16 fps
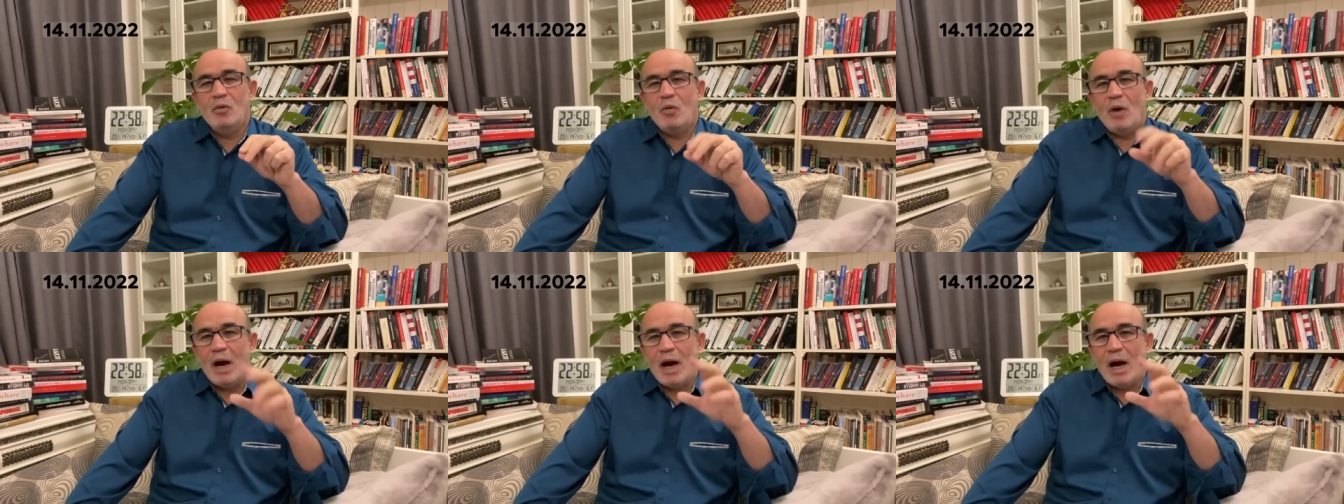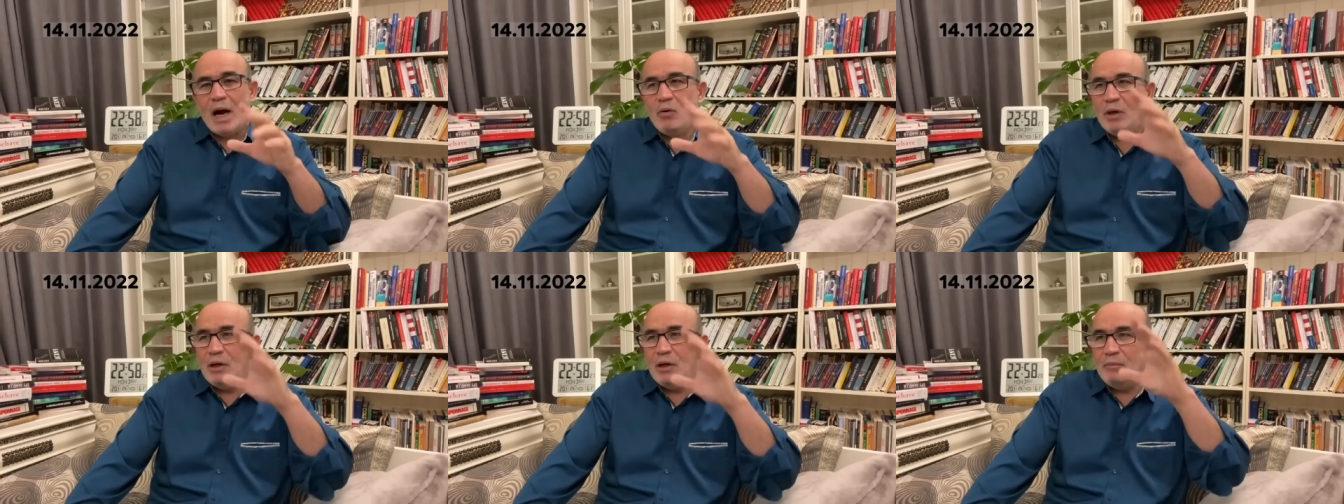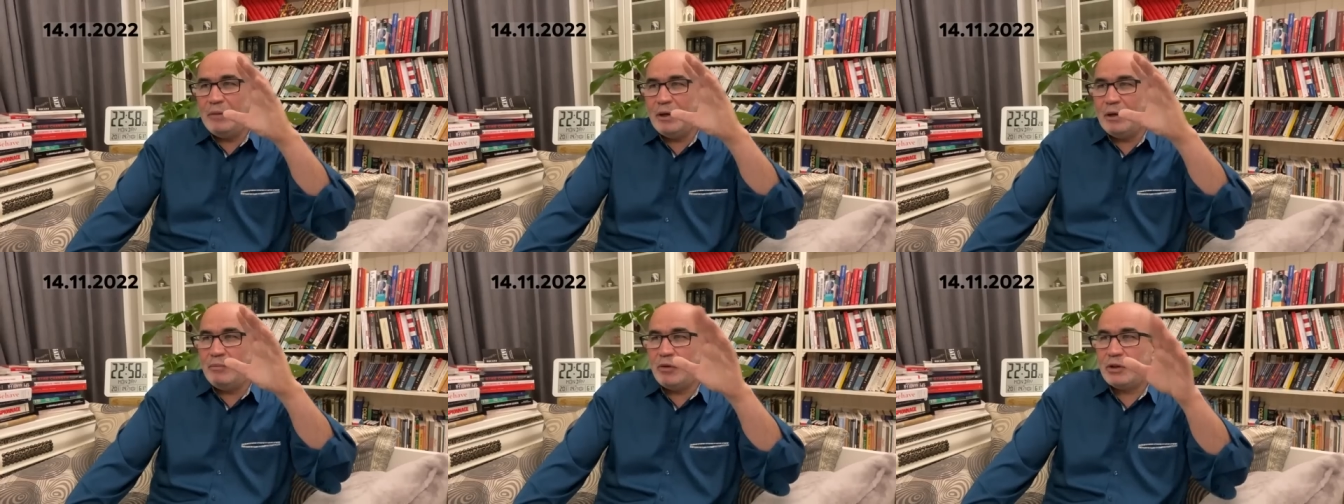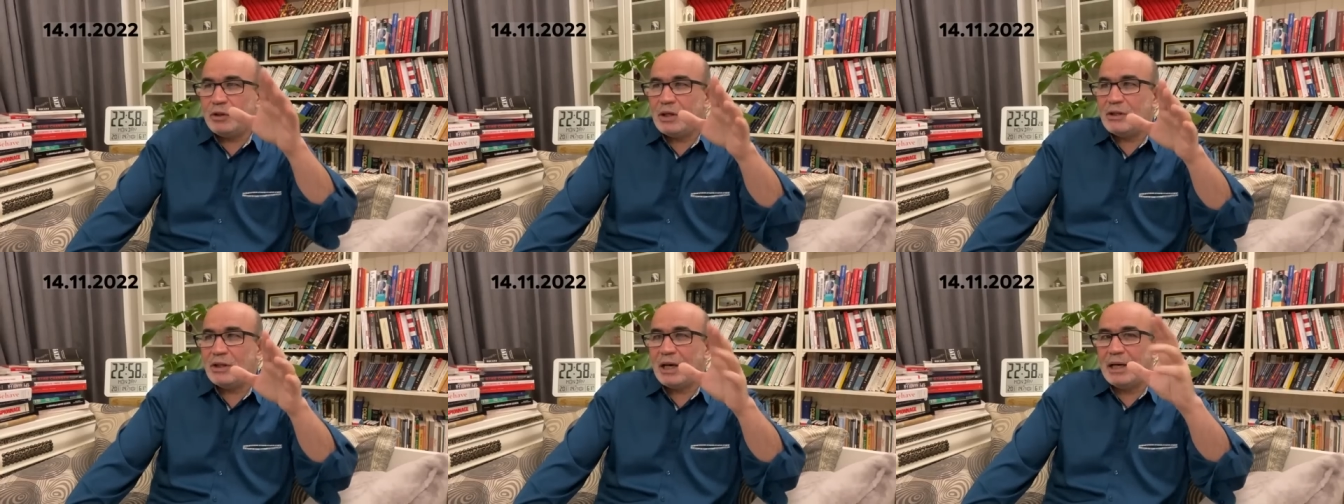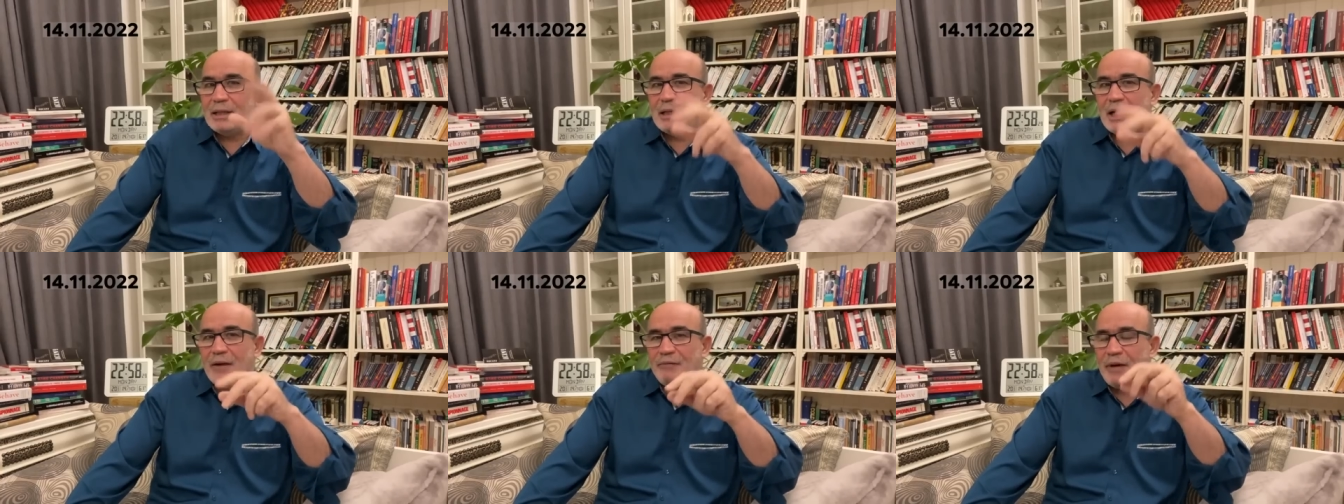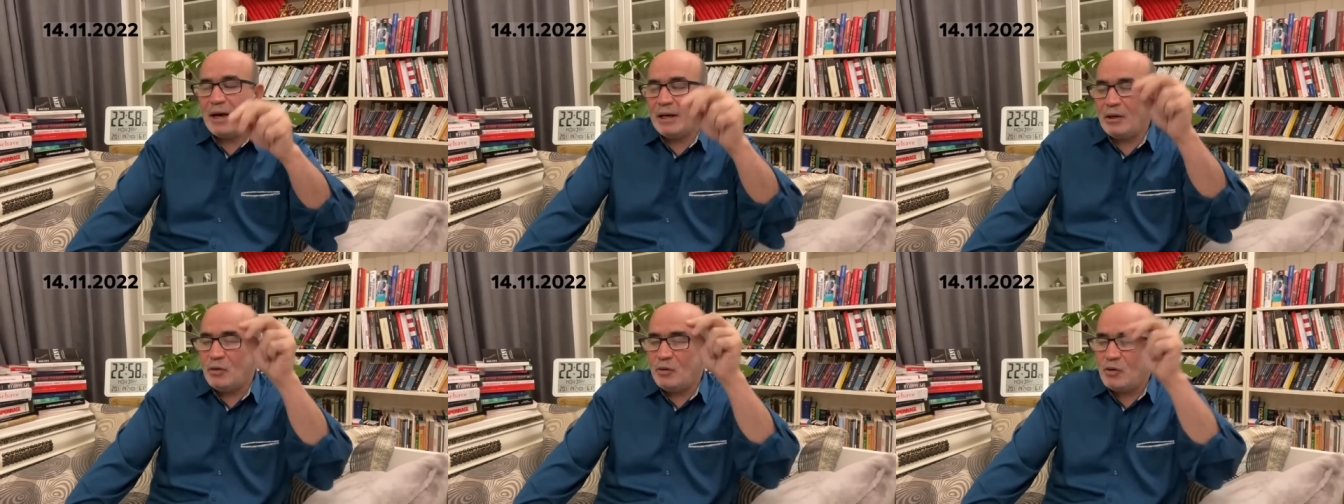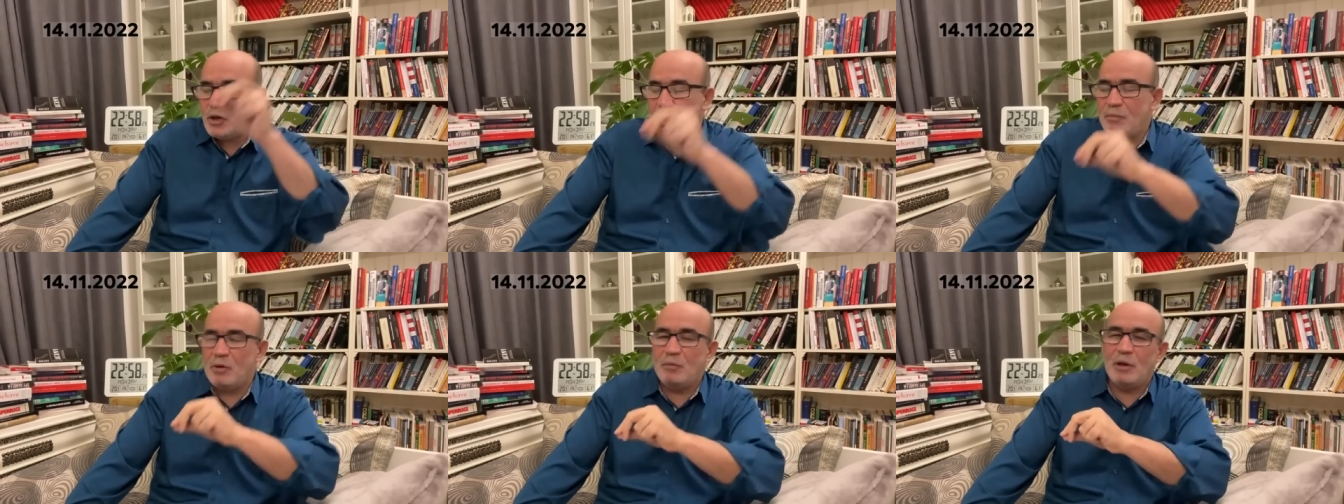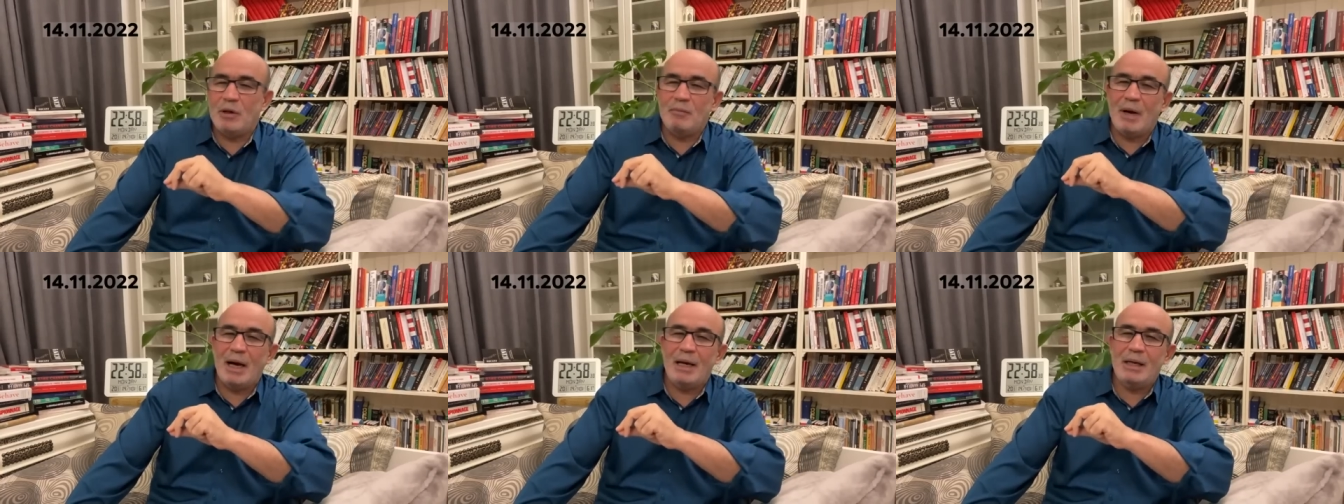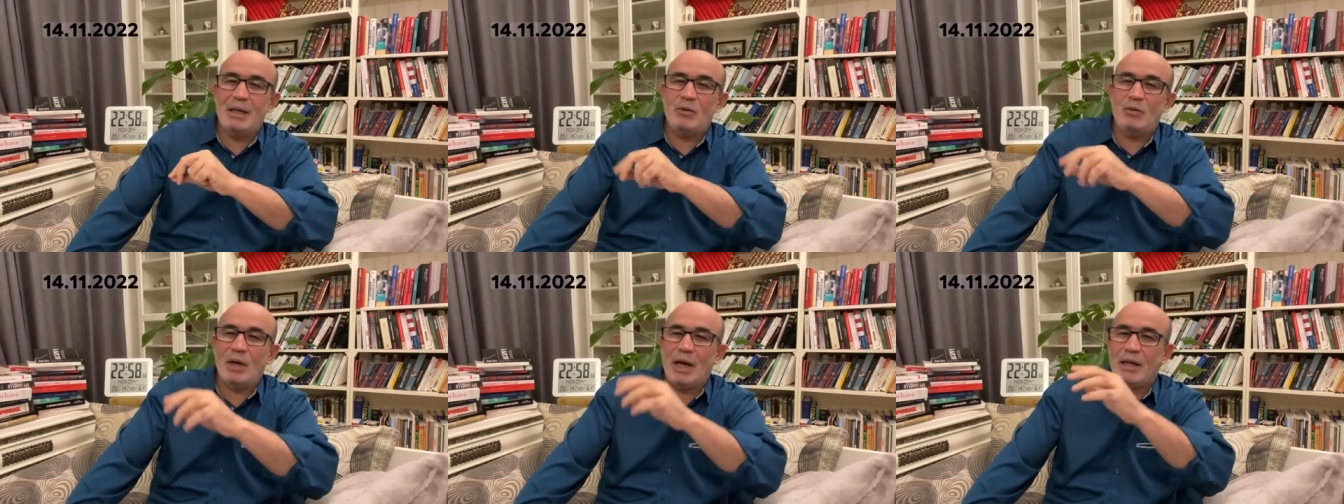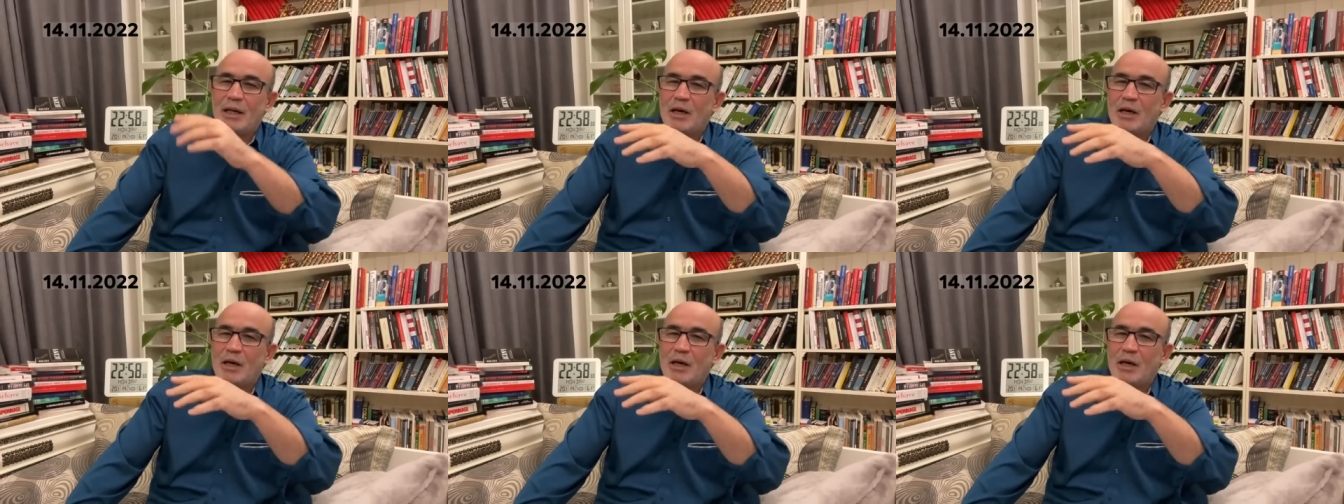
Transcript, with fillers: وعاون المرتزقه تاع فاغنر وجابهم المالي ولان